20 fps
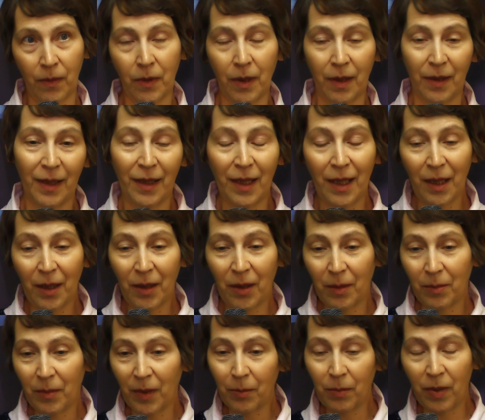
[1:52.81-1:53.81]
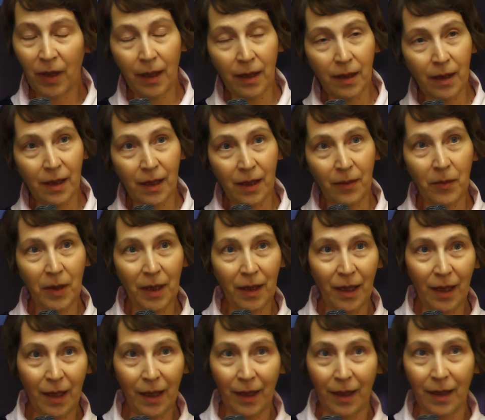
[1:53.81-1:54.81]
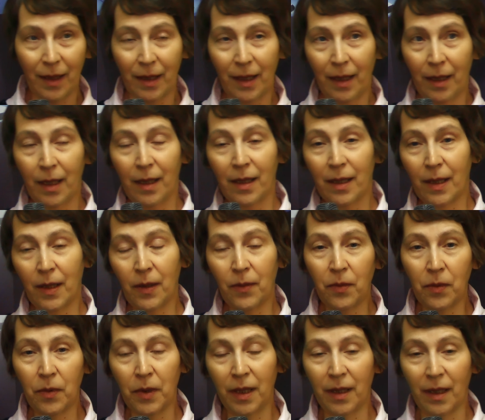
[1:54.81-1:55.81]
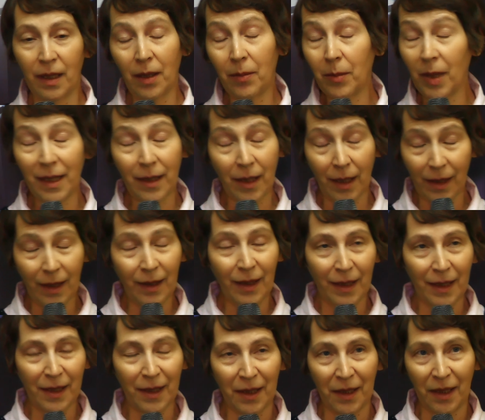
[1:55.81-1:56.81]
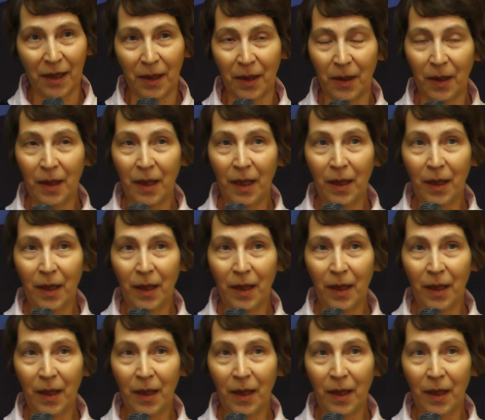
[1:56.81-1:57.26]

Вот э, мы были на семинаре сегодня, на мастер-классе